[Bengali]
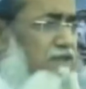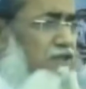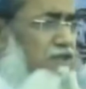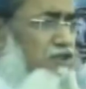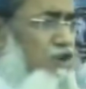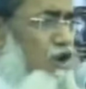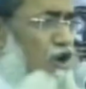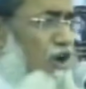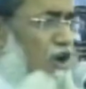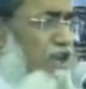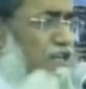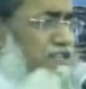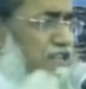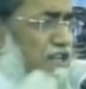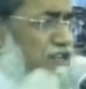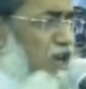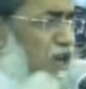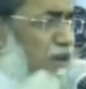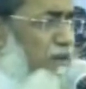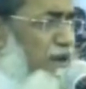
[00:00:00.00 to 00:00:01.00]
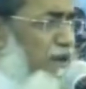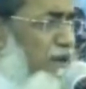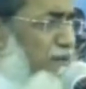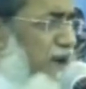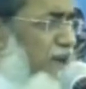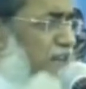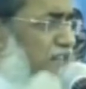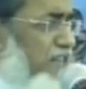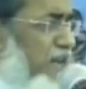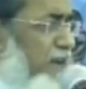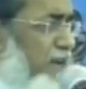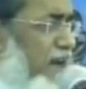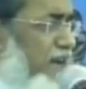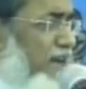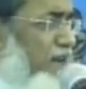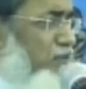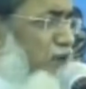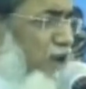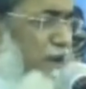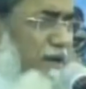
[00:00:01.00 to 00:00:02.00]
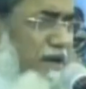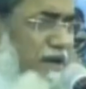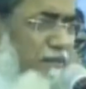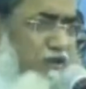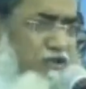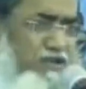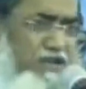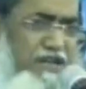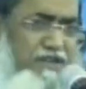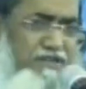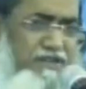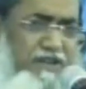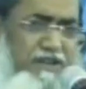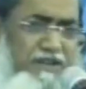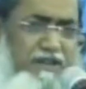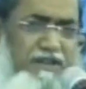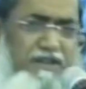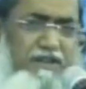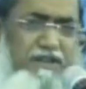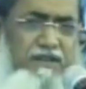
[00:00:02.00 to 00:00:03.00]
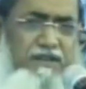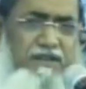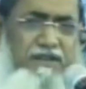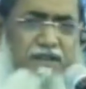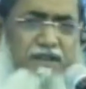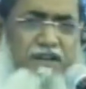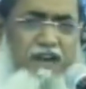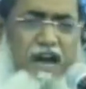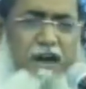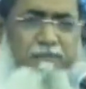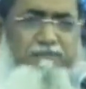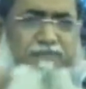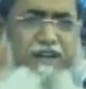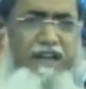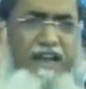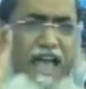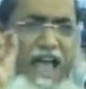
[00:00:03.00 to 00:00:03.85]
চল্লিশটা দরবারে ভাই সাহেব আমারা বসে আছেন আপনারা